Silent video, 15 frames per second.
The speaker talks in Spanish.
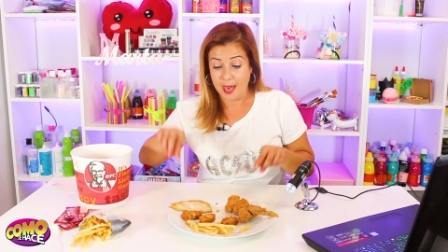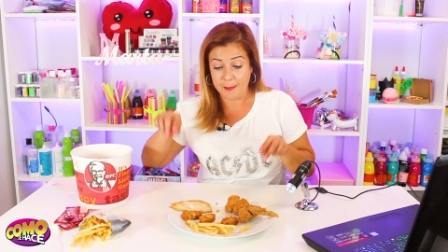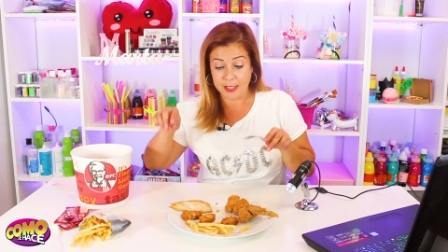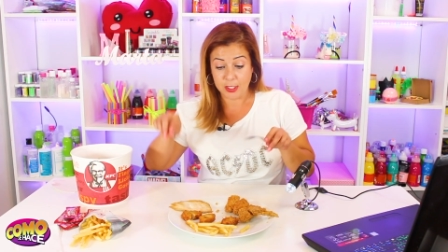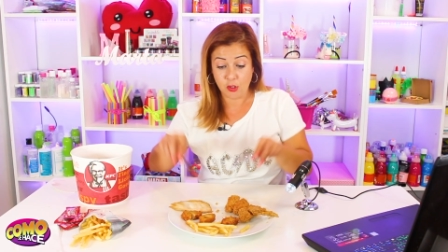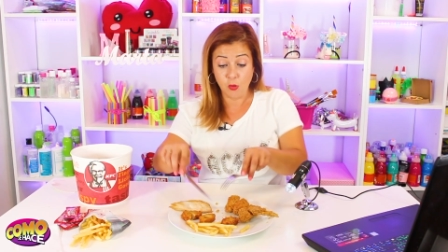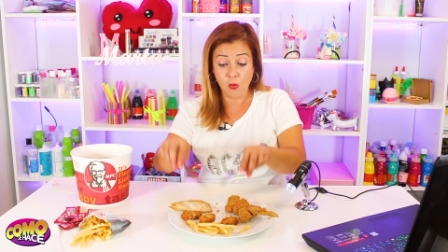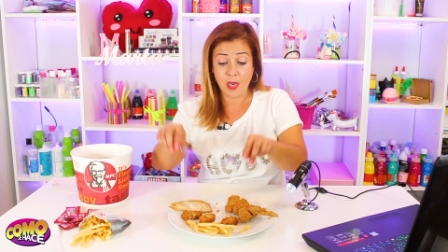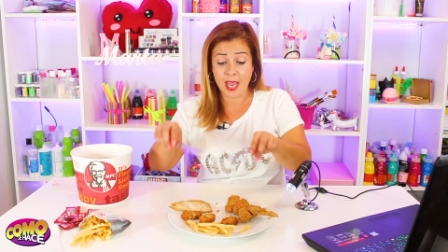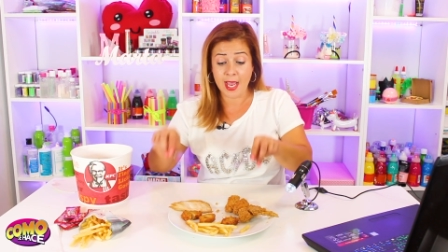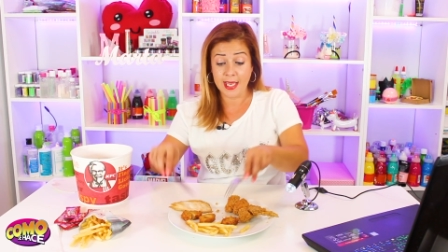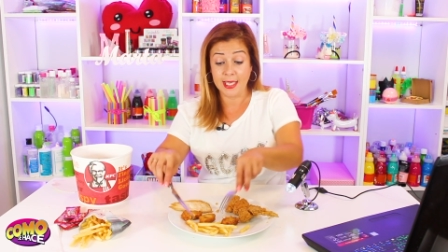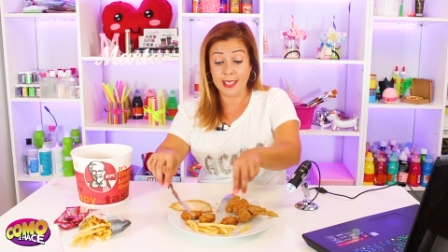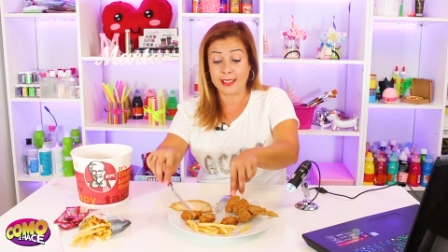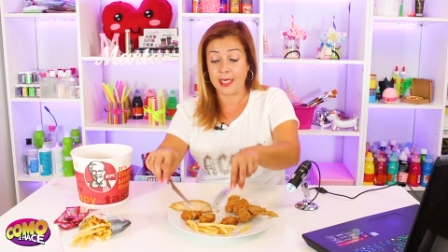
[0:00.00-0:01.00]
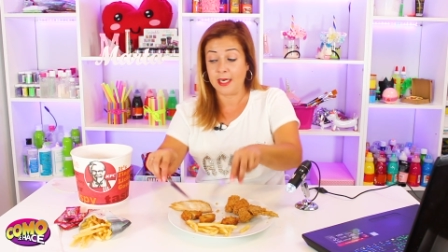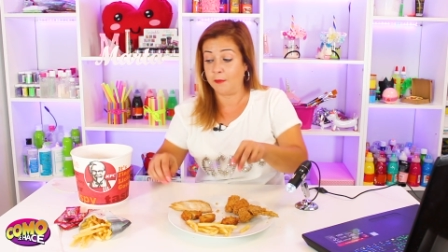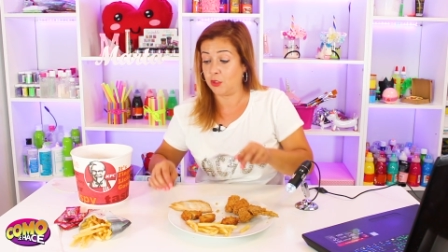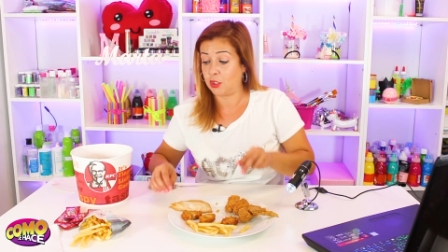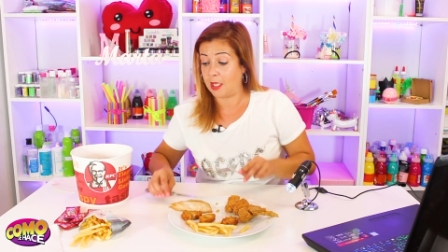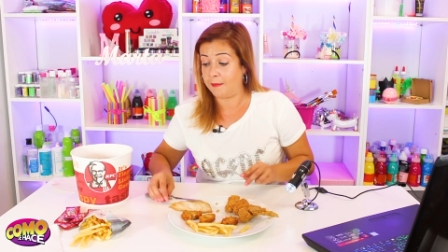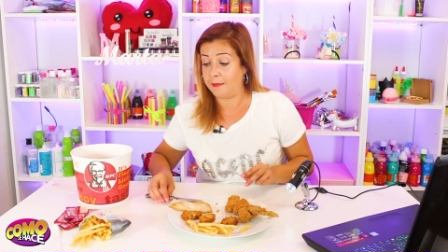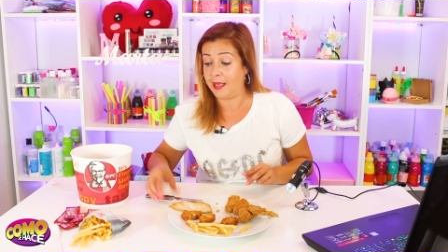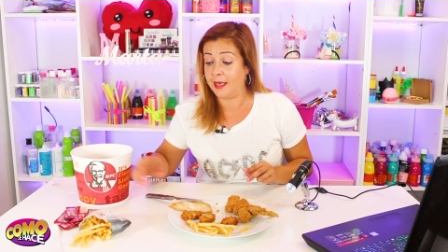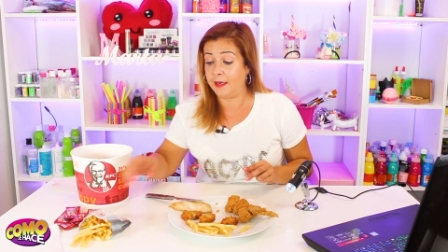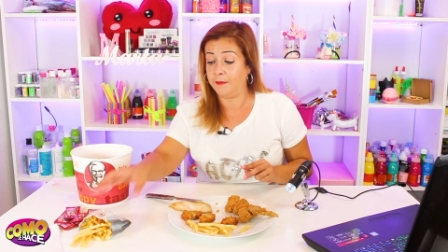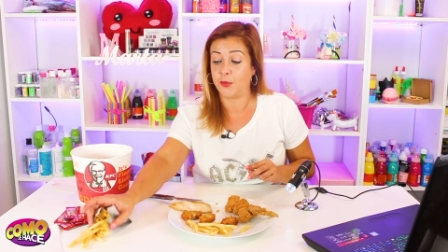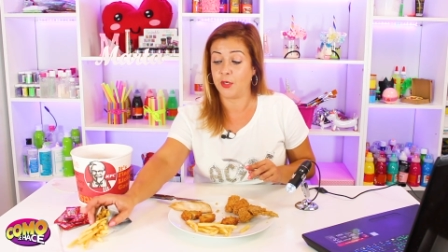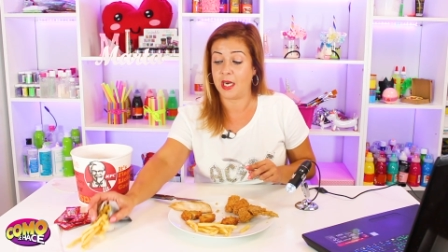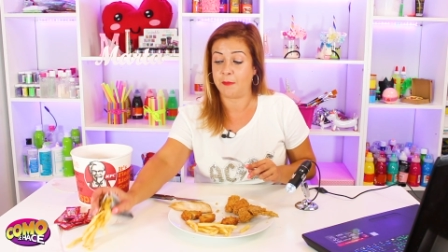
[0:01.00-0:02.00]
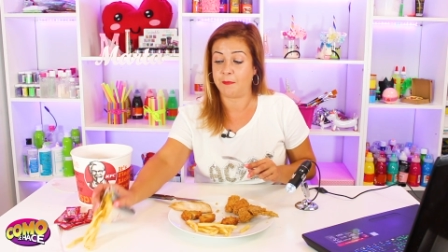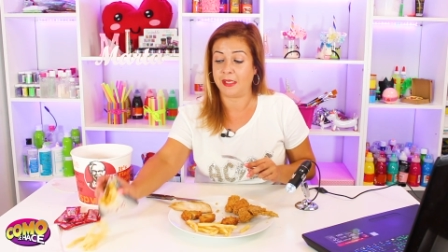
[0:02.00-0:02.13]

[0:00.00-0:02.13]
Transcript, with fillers: la pechuga y tenemos también pues las